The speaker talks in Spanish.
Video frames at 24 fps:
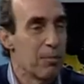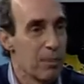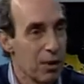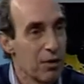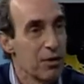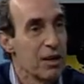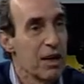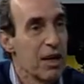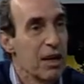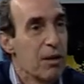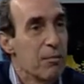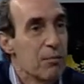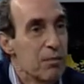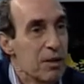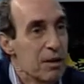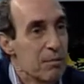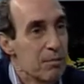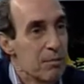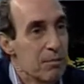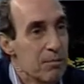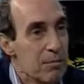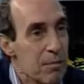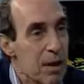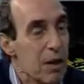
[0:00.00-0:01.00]
pero
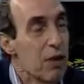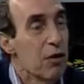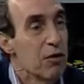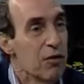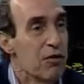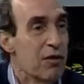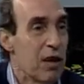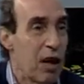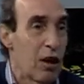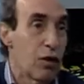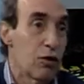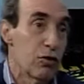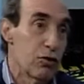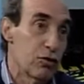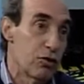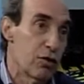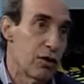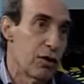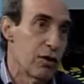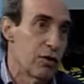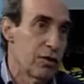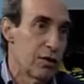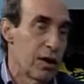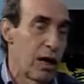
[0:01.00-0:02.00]
tienen menos desarrollo
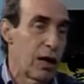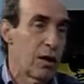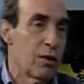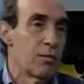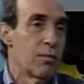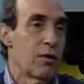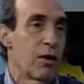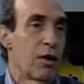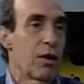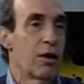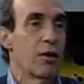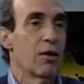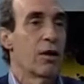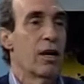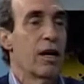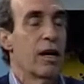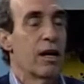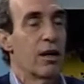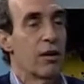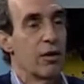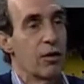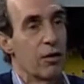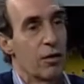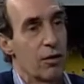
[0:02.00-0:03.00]
que otras como Río
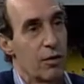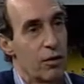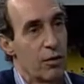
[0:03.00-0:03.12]
Negro